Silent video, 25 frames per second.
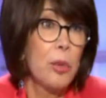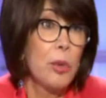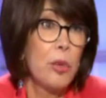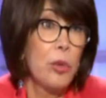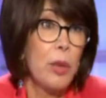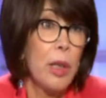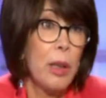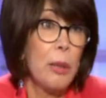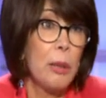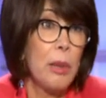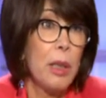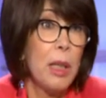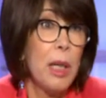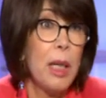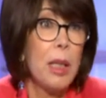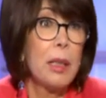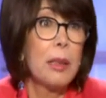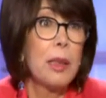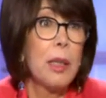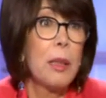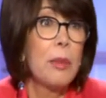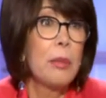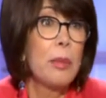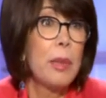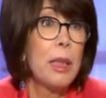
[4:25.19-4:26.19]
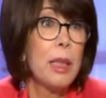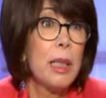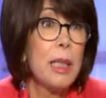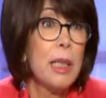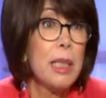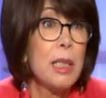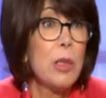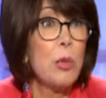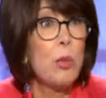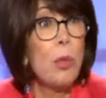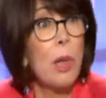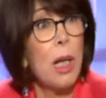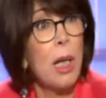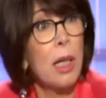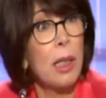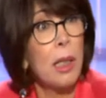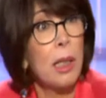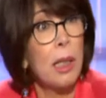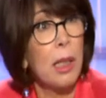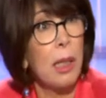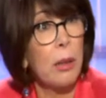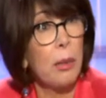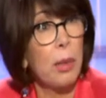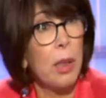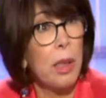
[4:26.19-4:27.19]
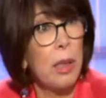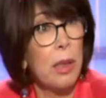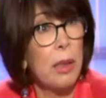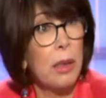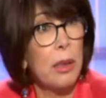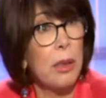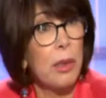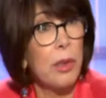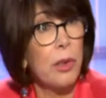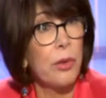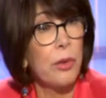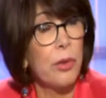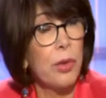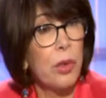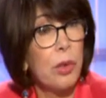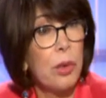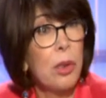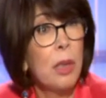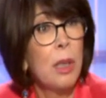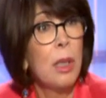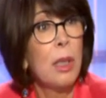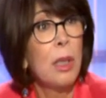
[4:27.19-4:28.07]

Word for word: بده يعملها اكثر ما لازم وما اكل قبل هالرياضه،